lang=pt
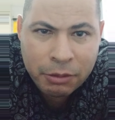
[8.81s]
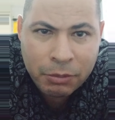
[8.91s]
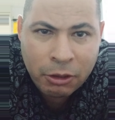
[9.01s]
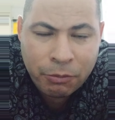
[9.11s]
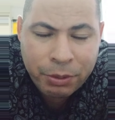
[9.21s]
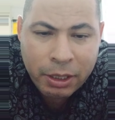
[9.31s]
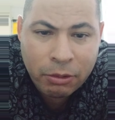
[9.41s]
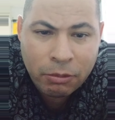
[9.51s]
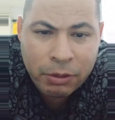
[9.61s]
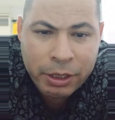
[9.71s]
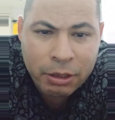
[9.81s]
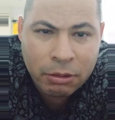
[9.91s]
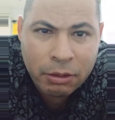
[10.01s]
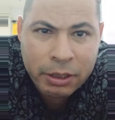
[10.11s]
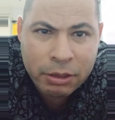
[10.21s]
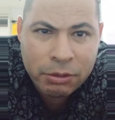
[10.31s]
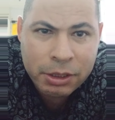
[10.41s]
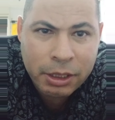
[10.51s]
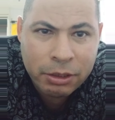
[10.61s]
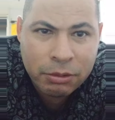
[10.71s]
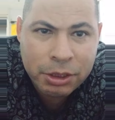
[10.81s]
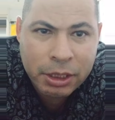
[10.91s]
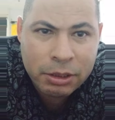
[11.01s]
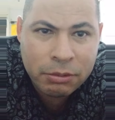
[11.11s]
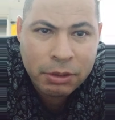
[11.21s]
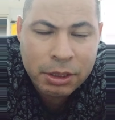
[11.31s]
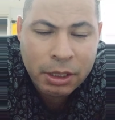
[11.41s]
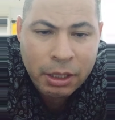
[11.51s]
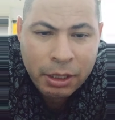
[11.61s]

irmão, para a honra e glória do Senhor Jesus,